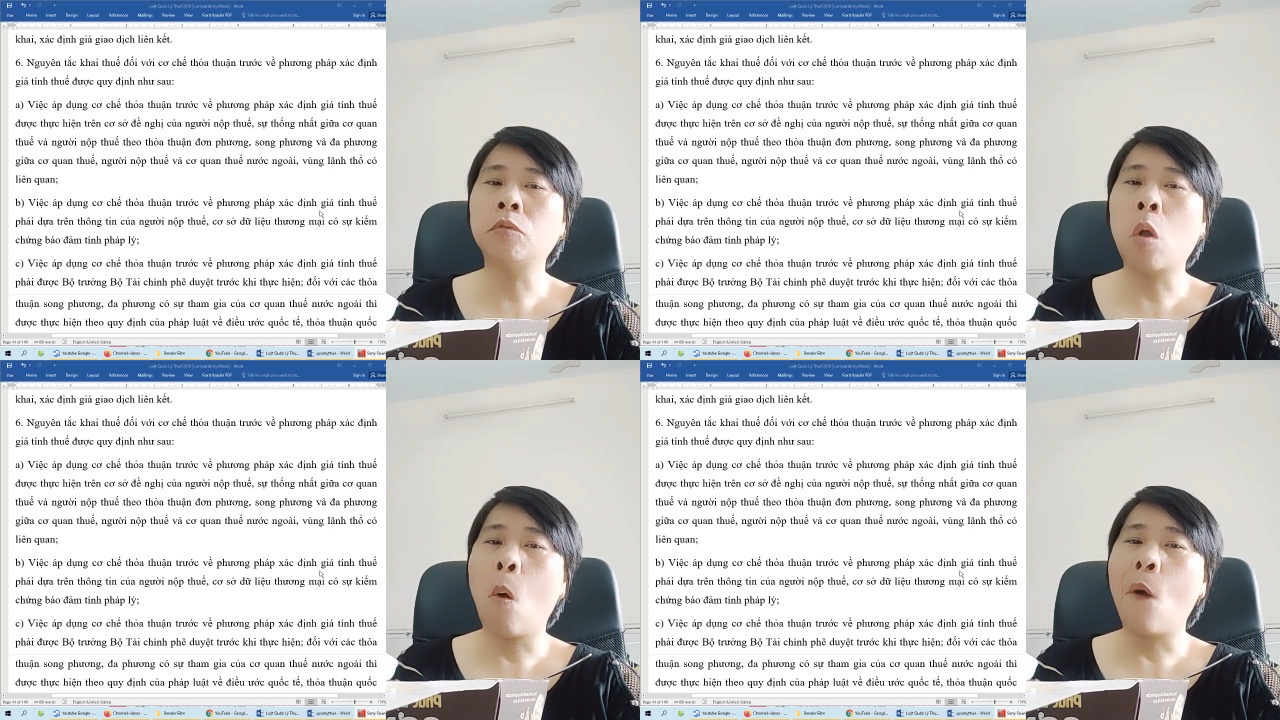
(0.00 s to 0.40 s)

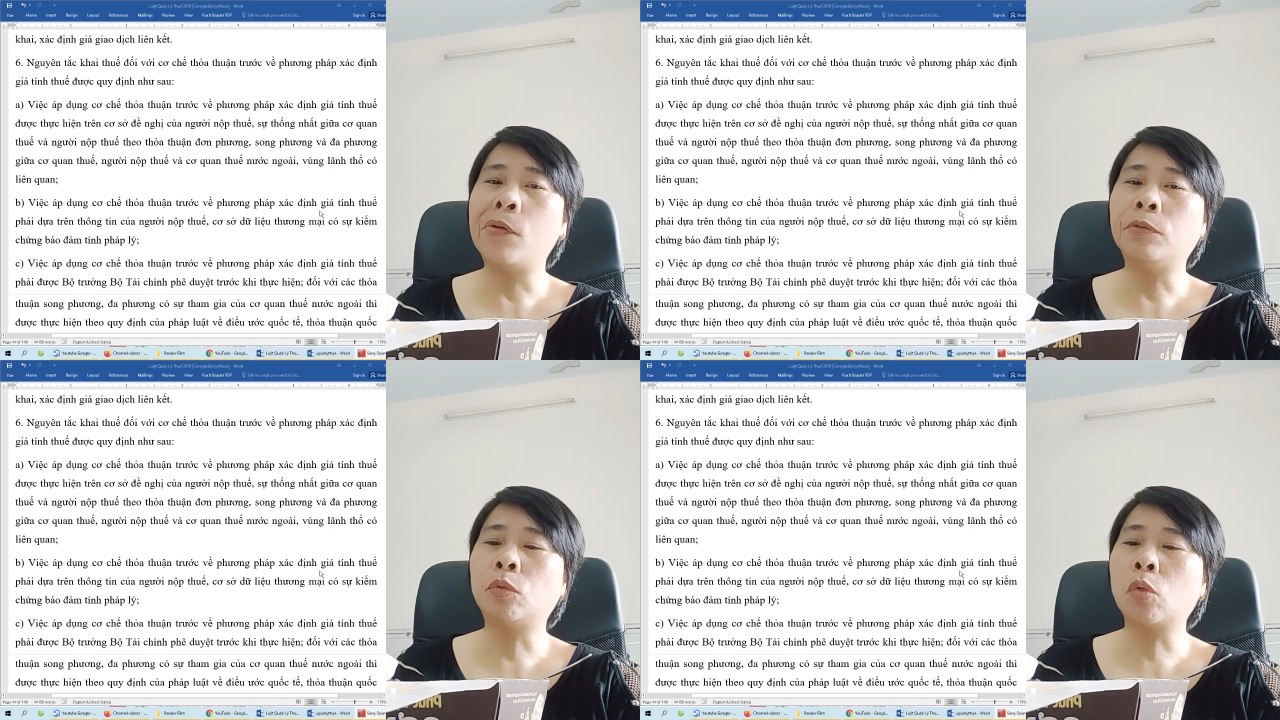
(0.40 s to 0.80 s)
và
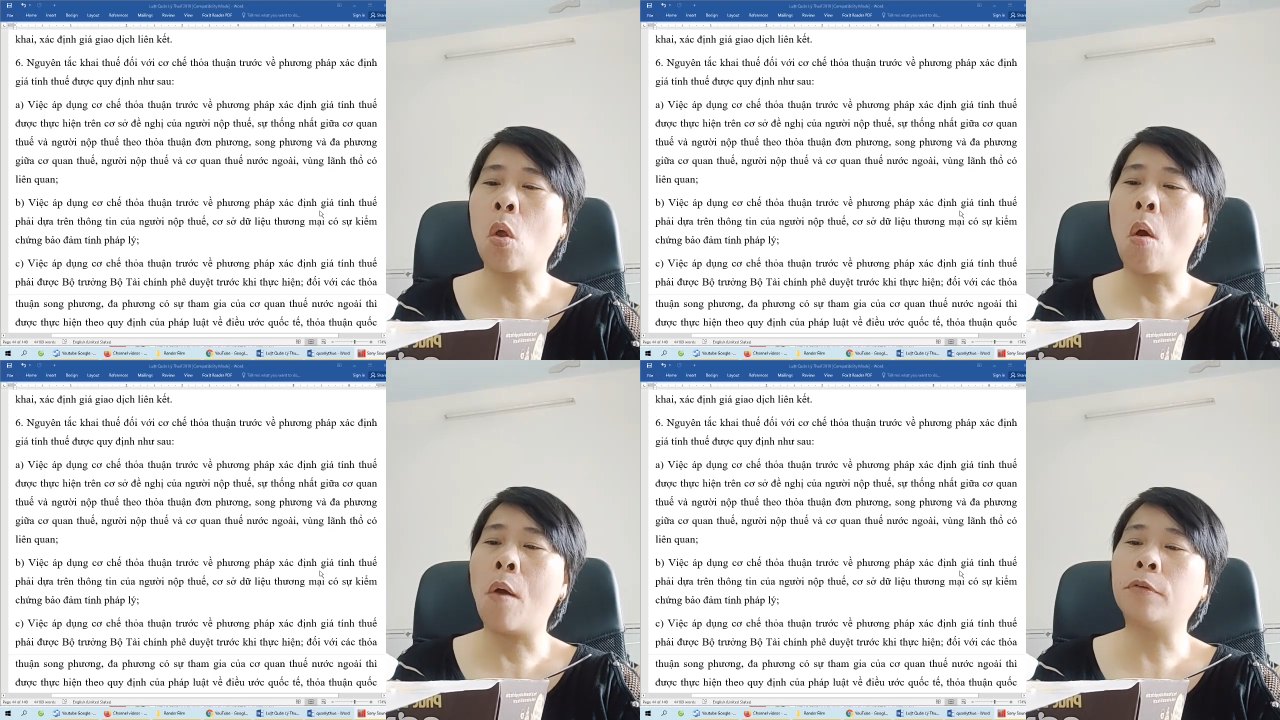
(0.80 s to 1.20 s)
người nộp
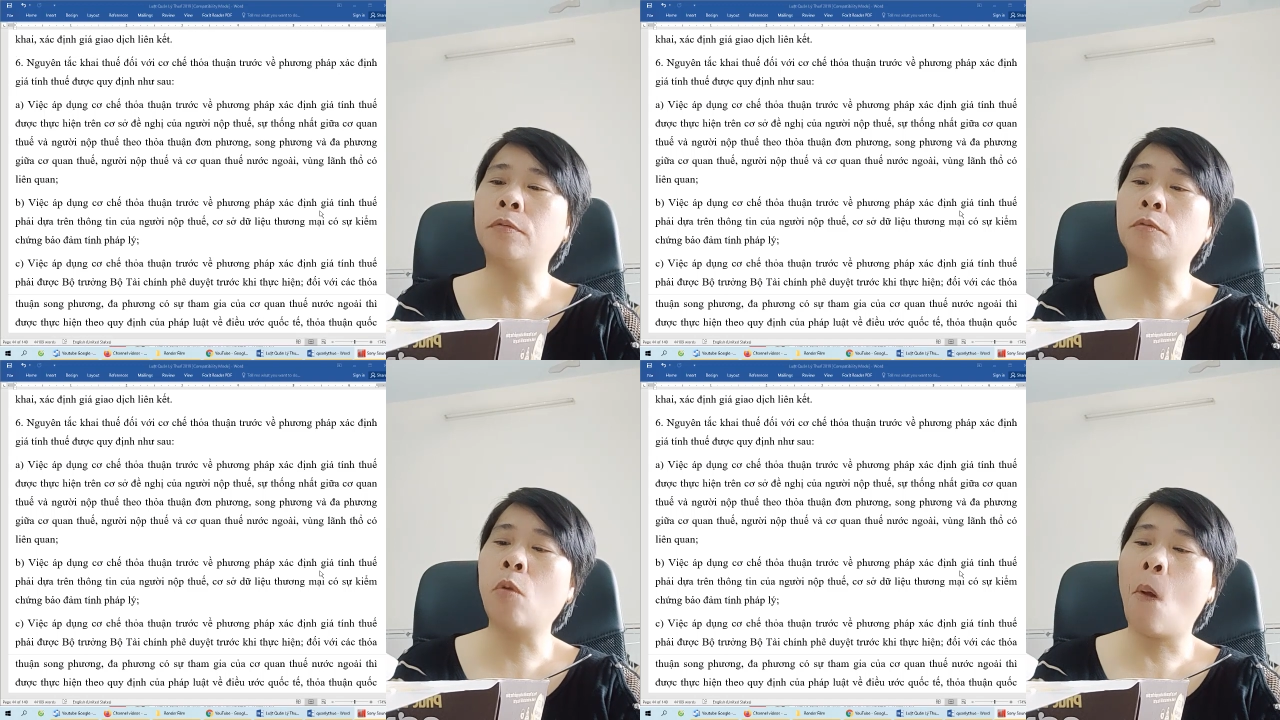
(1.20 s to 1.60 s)
thuế
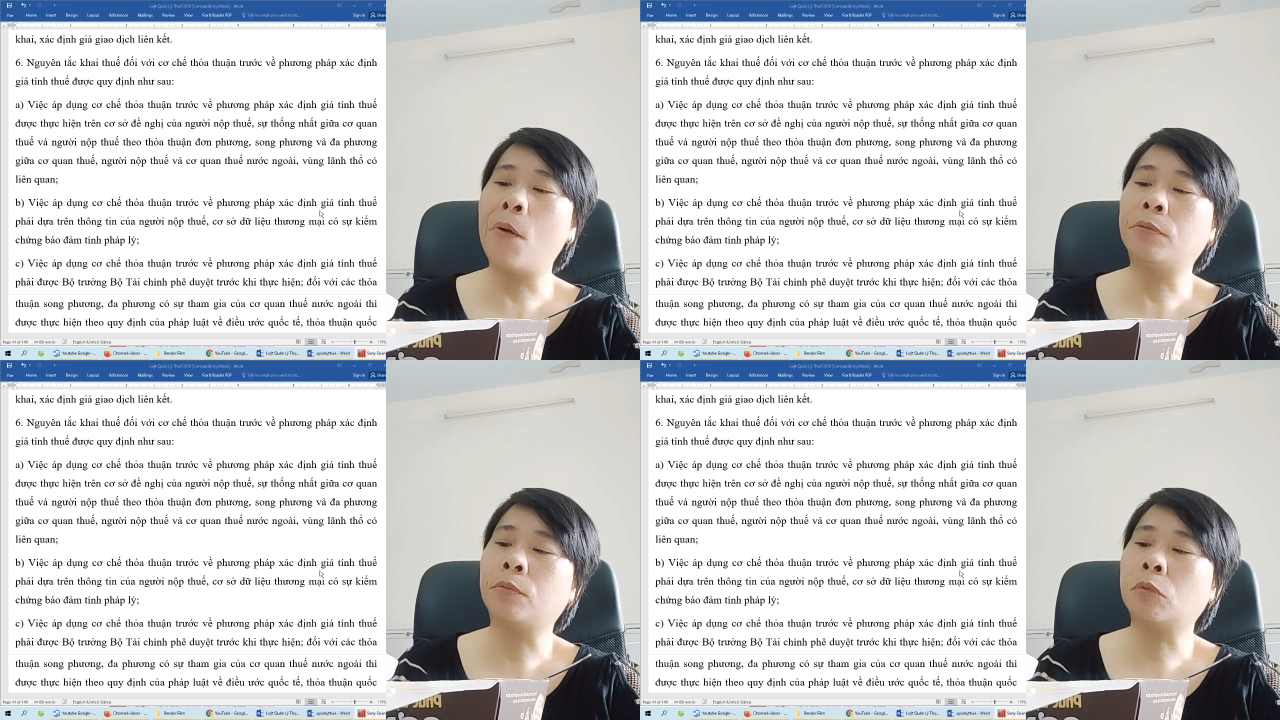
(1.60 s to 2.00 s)

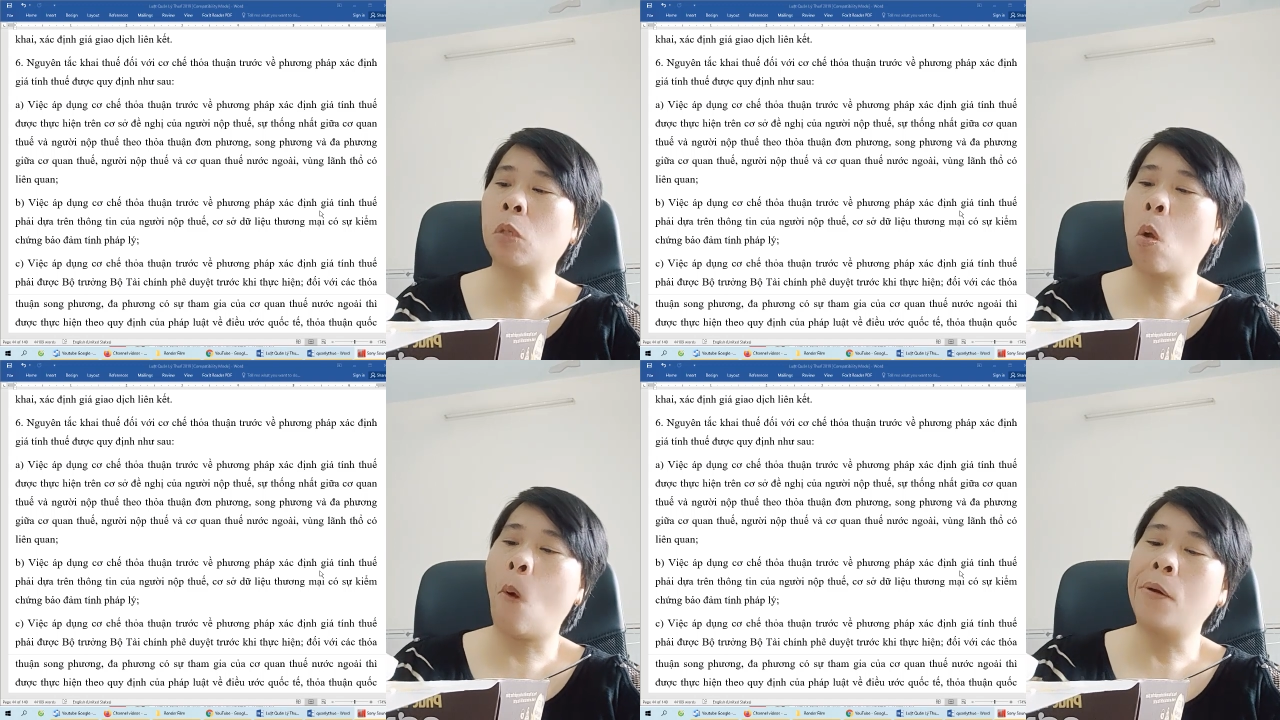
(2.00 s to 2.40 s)
theo thỏa
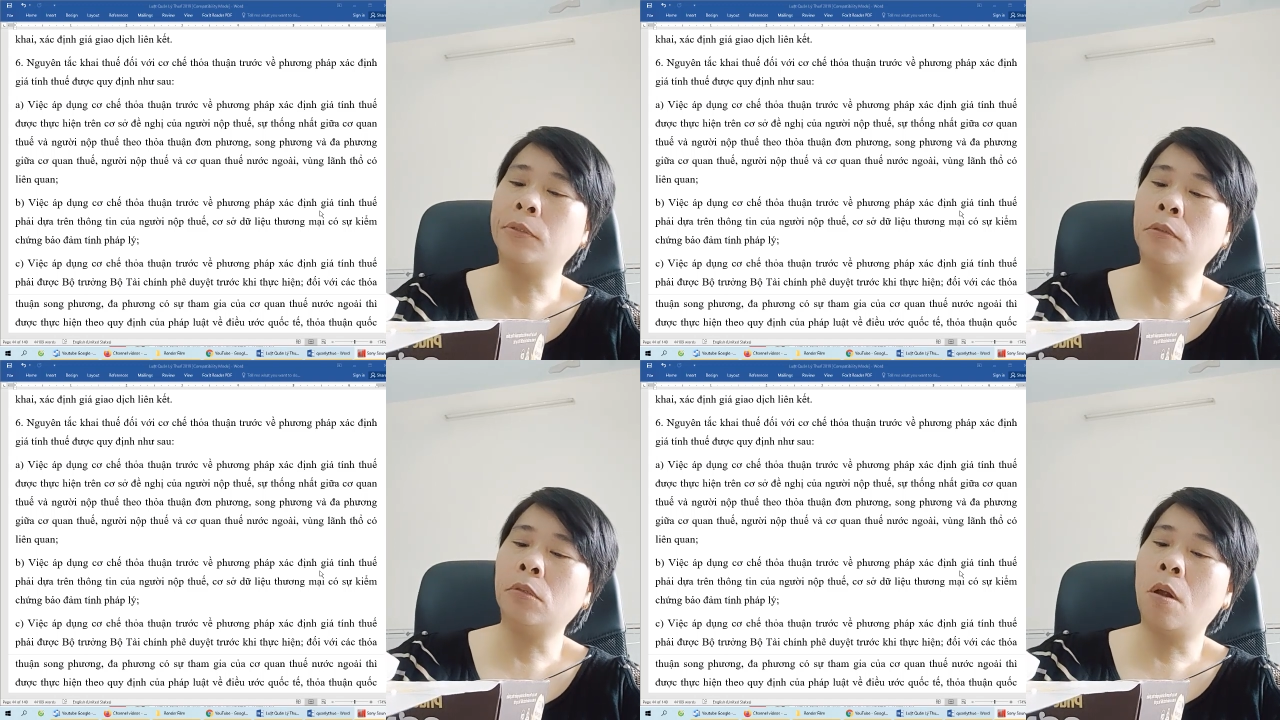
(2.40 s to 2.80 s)
thuận
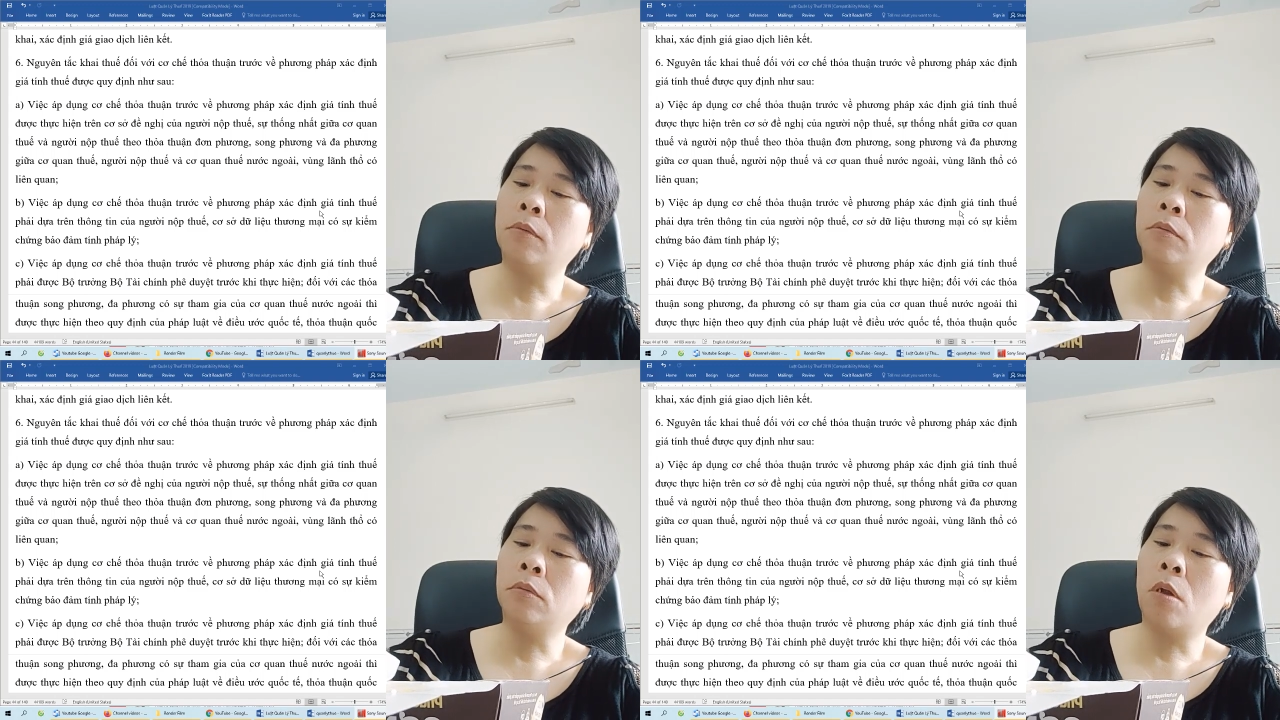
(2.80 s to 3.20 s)
đơn phương,